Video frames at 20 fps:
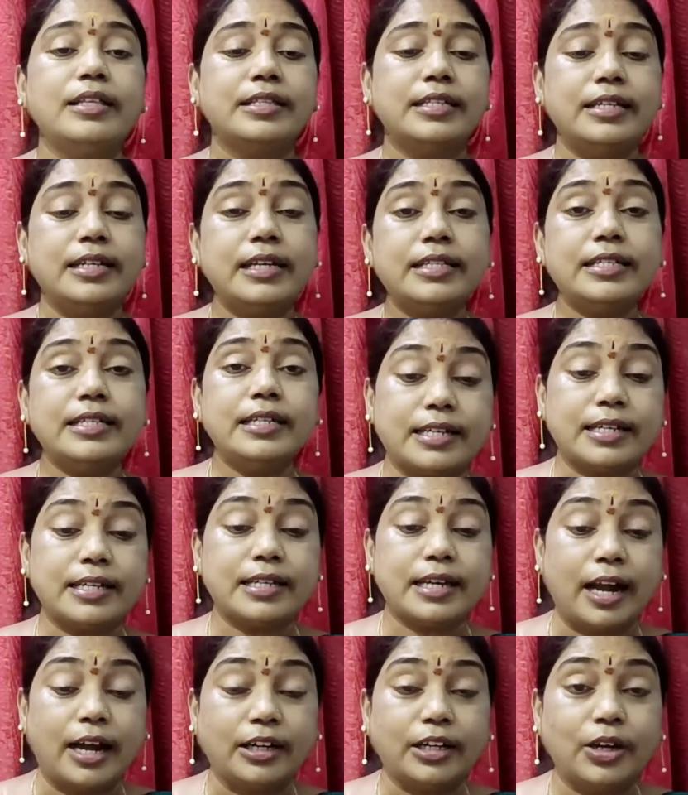చిన్న చిన్న
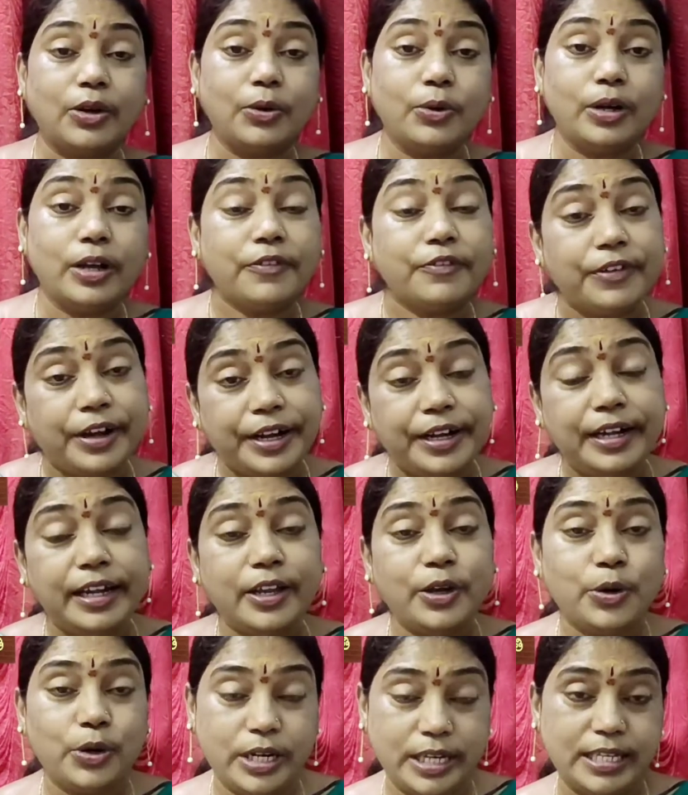చాటలు కూడా వెండి
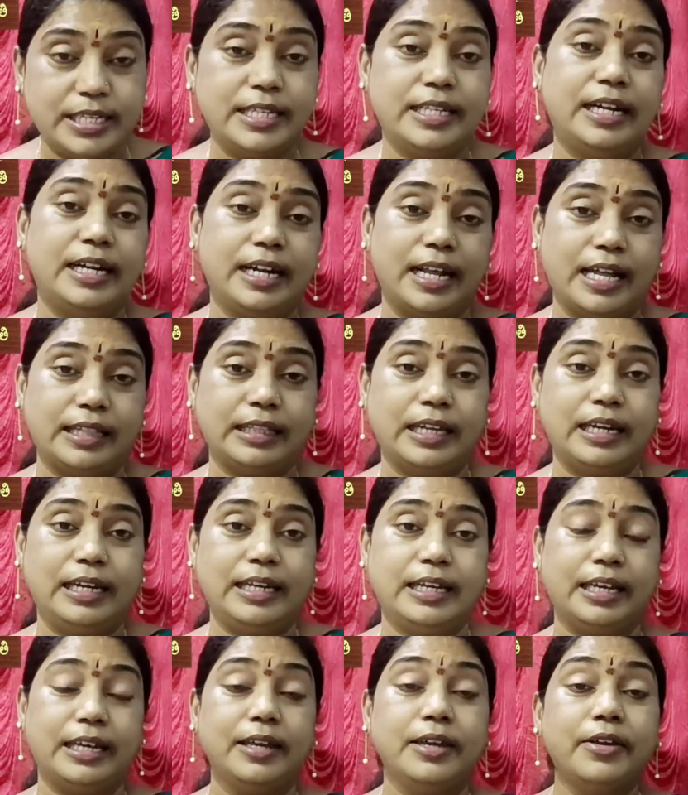కొనిచ్చిందట ఆ
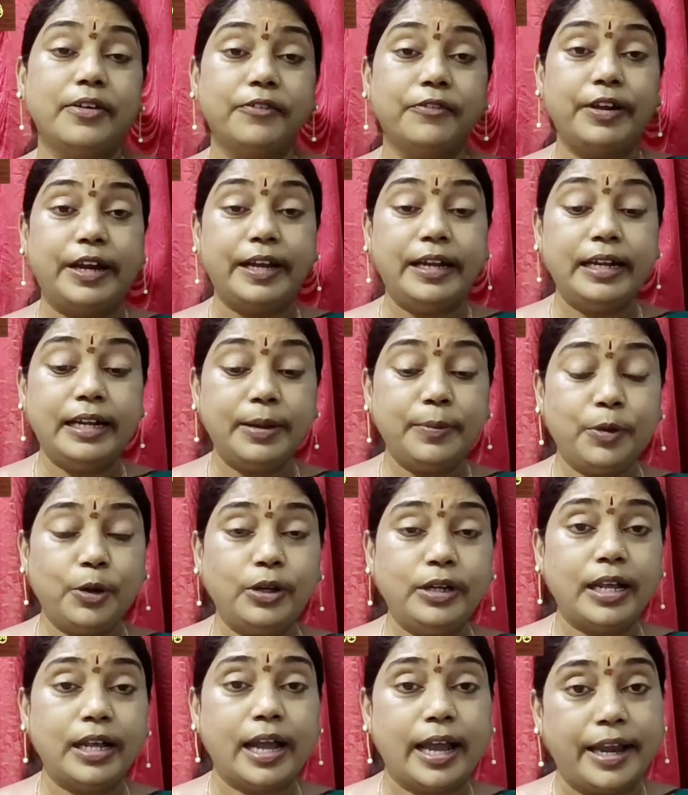తల్లికి వెండి
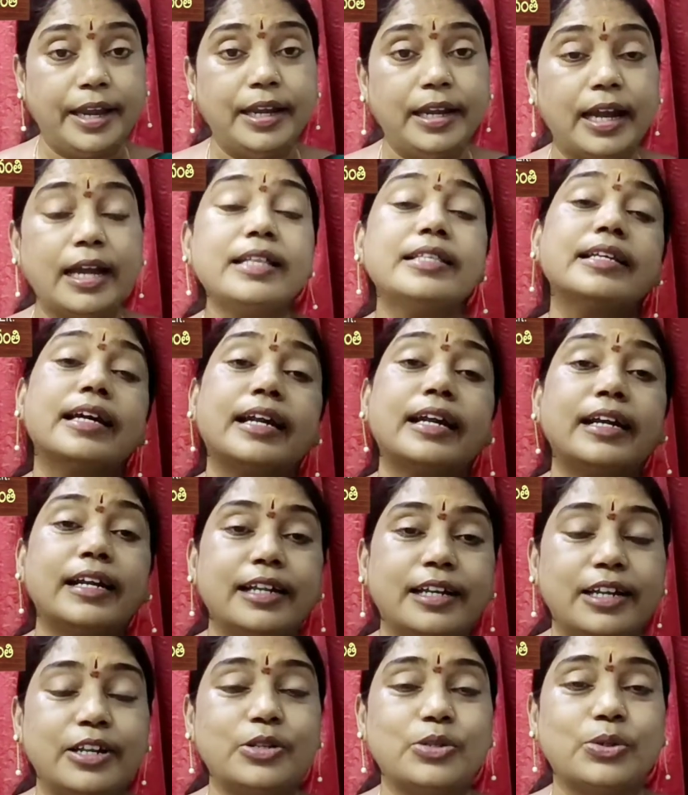మొంట అయినా
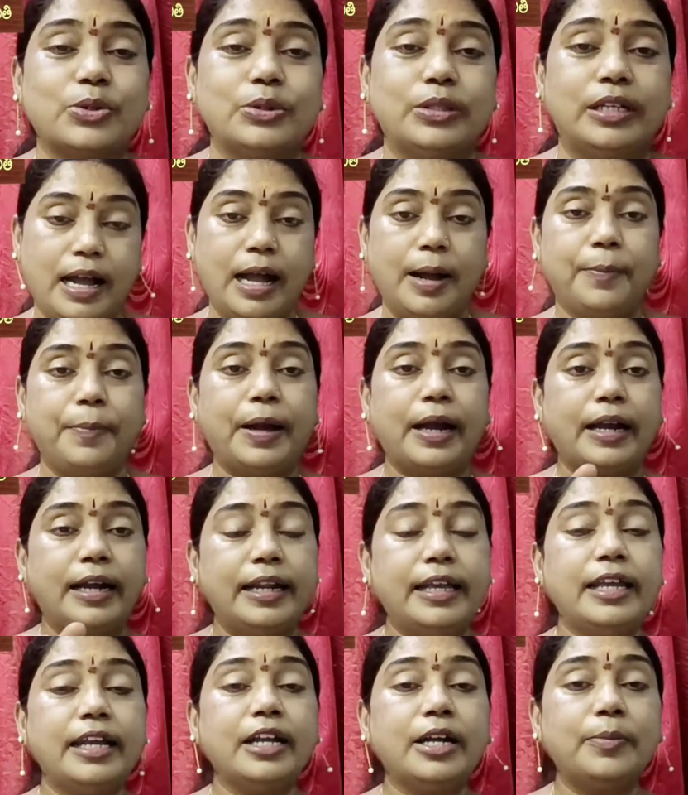తిరగడం నేర్చుకుంది ఆ
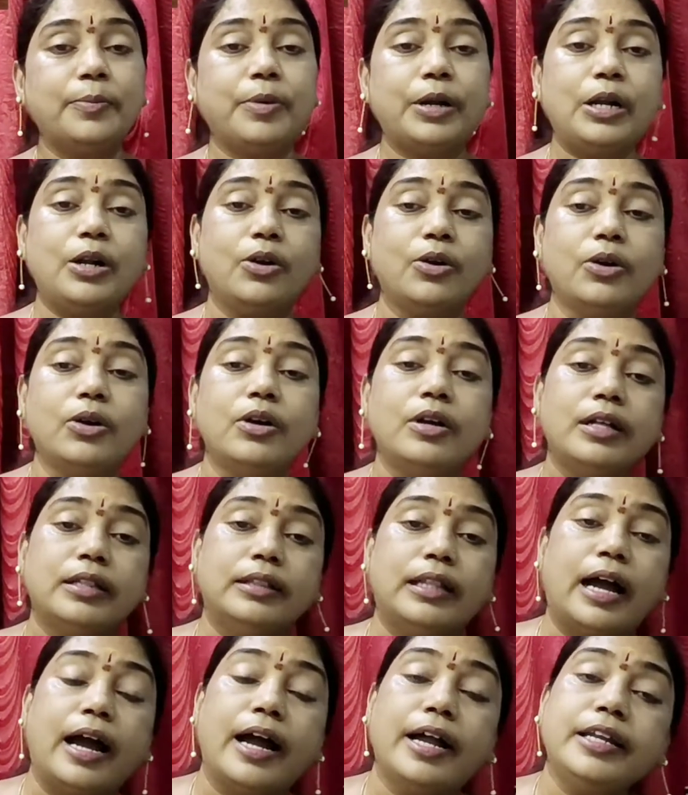పగడియ గంపలలో
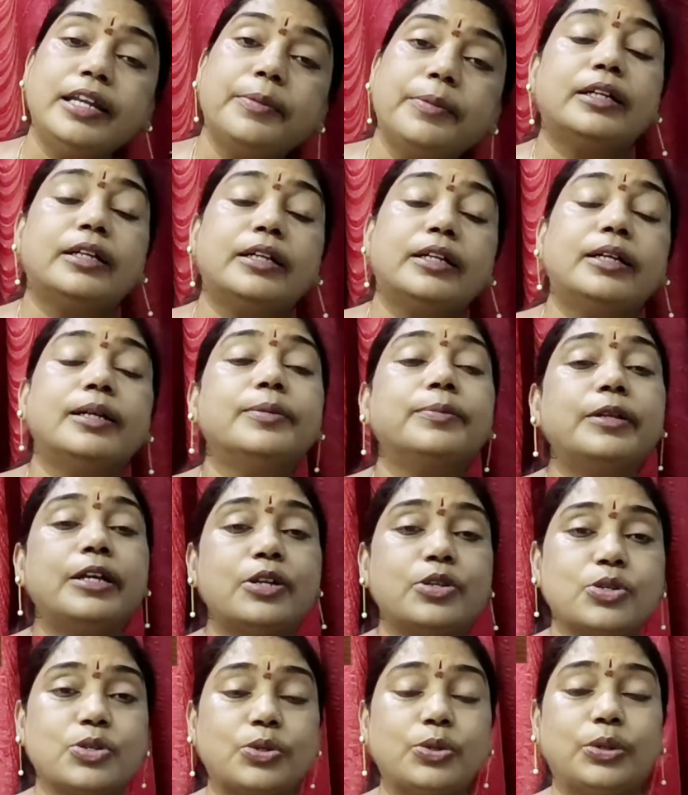ధాన్యం ఎత్తడం
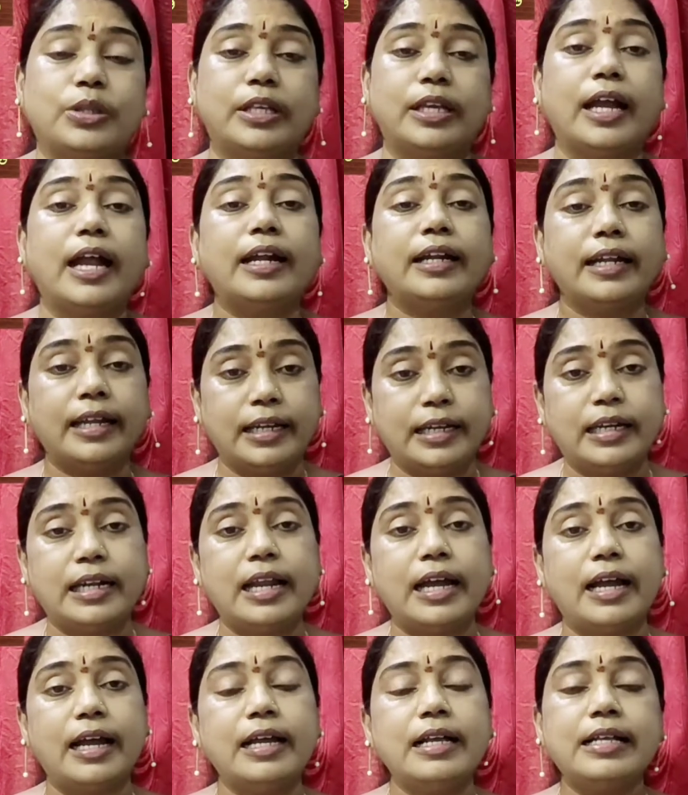నేర్చుకుంది అంటే
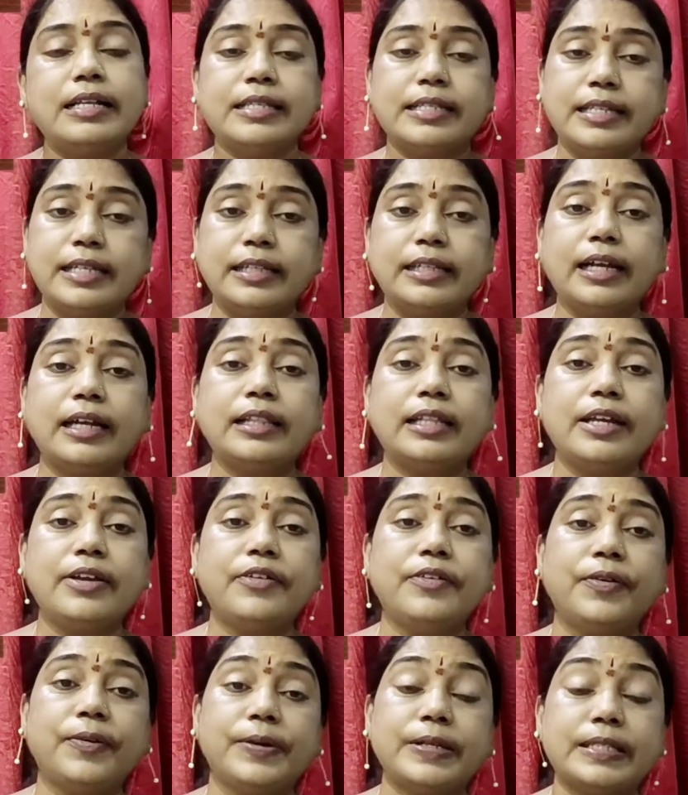ఇట్లా
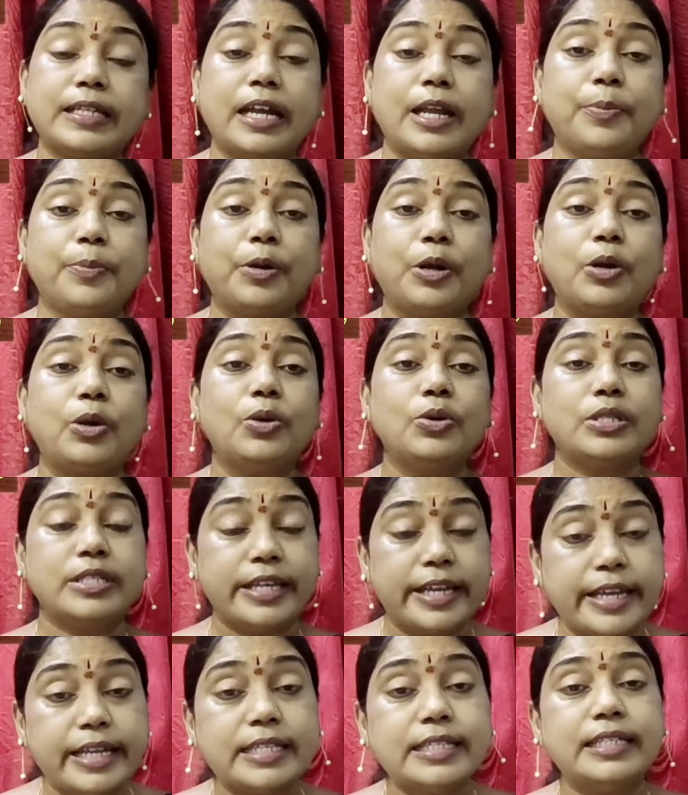సీతాదేవి వ్యవసాయ పనులు
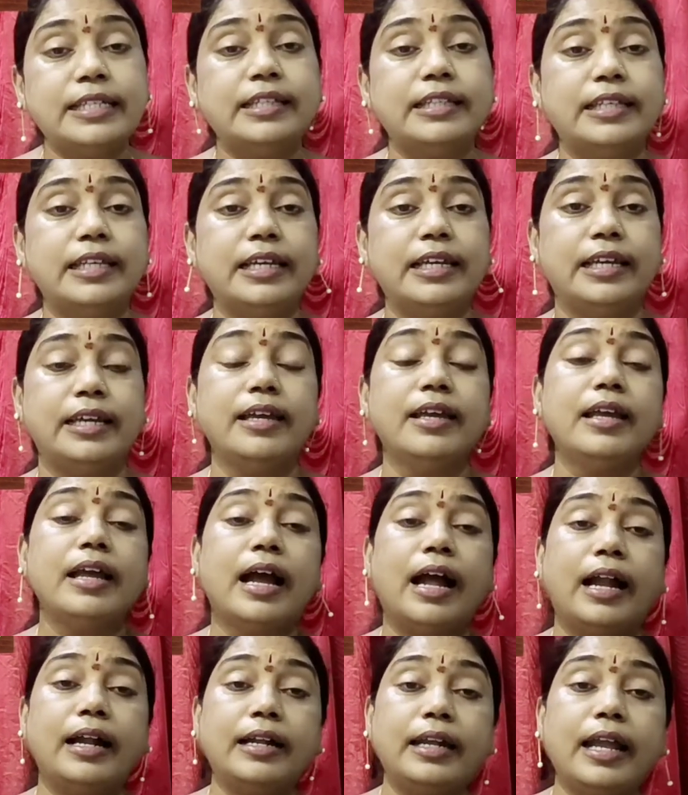చేసింది
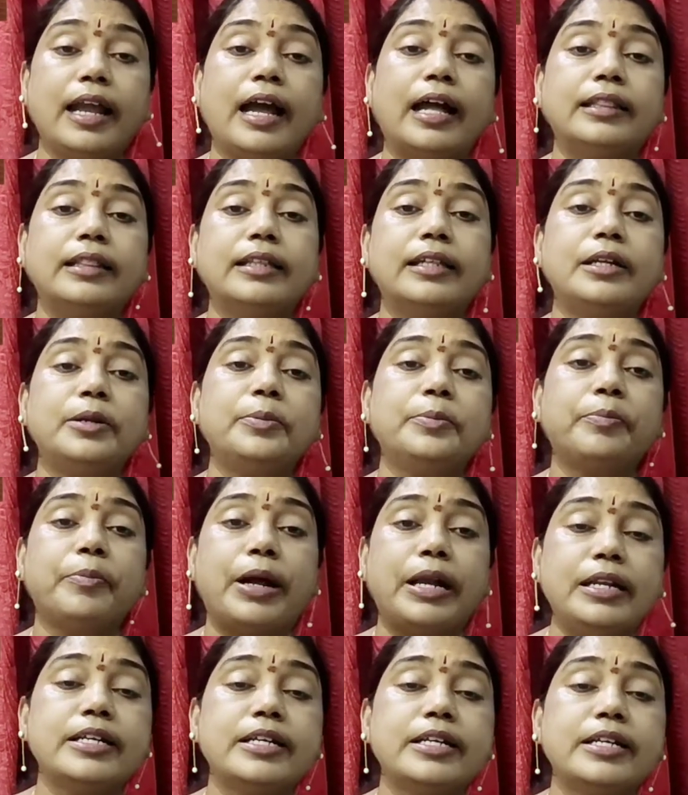అంటే అందరం
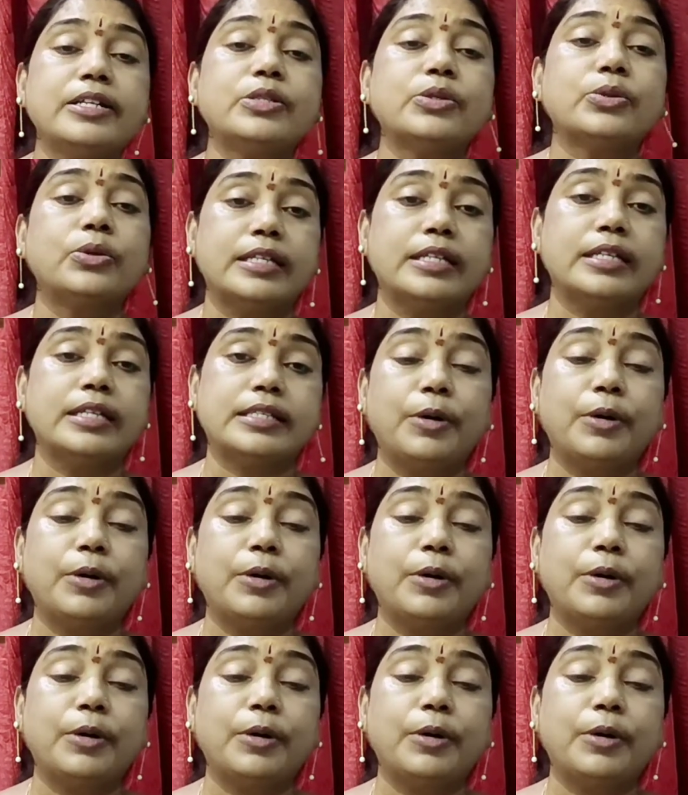పని చేసుకొని